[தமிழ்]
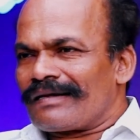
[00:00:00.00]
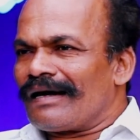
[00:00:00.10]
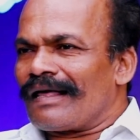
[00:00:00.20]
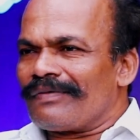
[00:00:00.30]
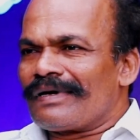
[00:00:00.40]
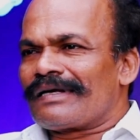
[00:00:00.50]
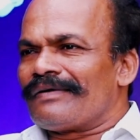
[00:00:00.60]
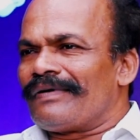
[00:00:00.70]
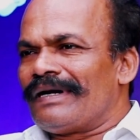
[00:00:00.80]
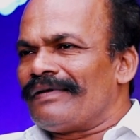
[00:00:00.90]
அதனால அவருக்கு
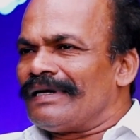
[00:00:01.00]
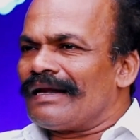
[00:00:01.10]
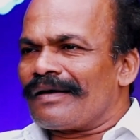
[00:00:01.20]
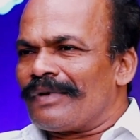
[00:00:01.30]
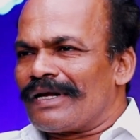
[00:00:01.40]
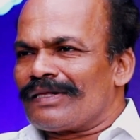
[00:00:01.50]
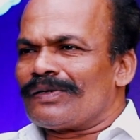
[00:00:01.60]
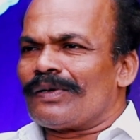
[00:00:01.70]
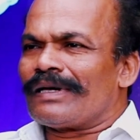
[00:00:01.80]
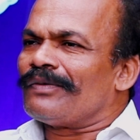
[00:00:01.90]
வழி விட்டு நாங்கள்
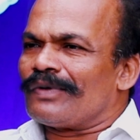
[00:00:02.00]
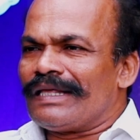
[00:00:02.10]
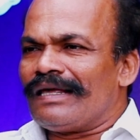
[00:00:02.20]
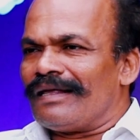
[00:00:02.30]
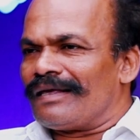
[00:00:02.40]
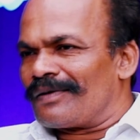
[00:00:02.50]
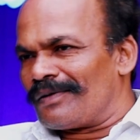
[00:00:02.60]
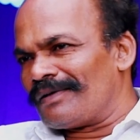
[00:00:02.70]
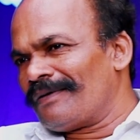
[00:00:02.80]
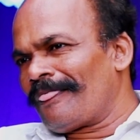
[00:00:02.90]
மரியாதையோட ஒதுங்கி
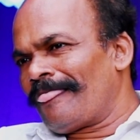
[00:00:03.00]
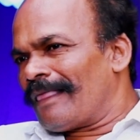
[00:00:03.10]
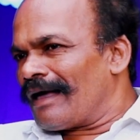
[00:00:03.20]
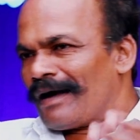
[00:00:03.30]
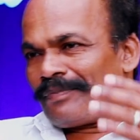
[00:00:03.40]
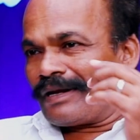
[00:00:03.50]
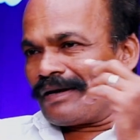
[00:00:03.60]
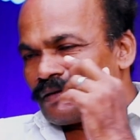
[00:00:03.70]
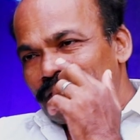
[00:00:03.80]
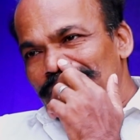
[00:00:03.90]
நிற்கிறோம்
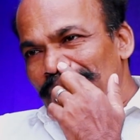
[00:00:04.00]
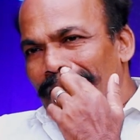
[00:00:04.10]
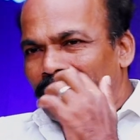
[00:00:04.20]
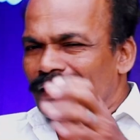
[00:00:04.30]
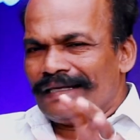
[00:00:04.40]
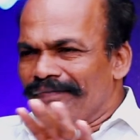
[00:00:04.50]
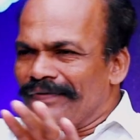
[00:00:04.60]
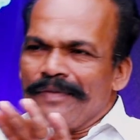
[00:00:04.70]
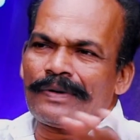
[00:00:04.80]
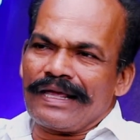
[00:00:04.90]
அப்படின்னு வந்து சொல்லிட்டாங்க இது
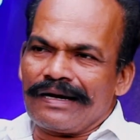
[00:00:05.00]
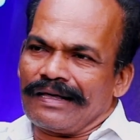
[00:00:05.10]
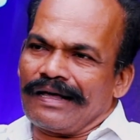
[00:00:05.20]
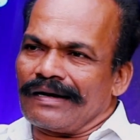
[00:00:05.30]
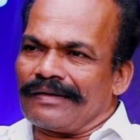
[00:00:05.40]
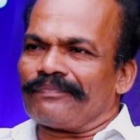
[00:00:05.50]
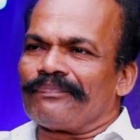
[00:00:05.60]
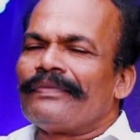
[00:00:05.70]
வெளிப்படையான காரணம்